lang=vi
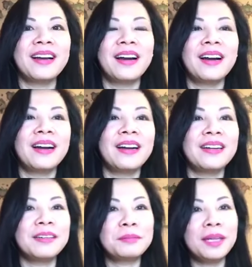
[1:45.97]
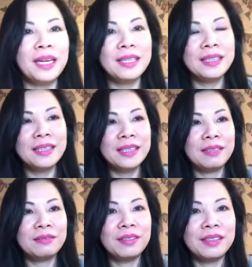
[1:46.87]
à, hôm nay
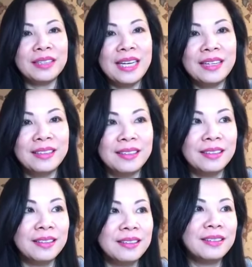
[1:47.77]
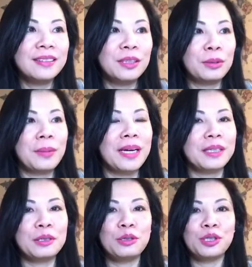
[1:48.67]
thì vân đang ở tiểu
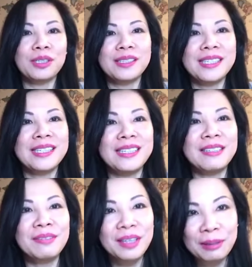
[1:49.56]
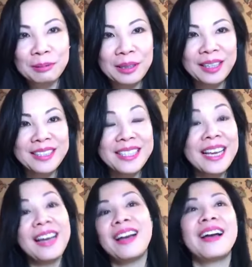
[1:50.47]
bang new jersey vân không có ở
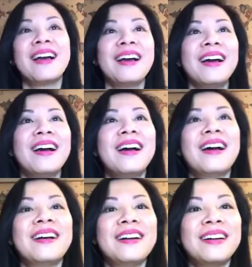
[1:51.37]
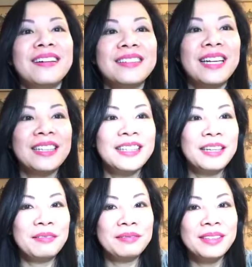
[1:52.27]
nhà vân đang đi
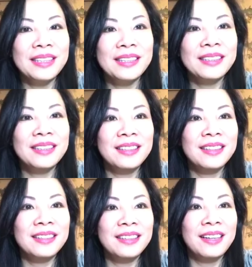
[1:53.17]
làm việc cho nên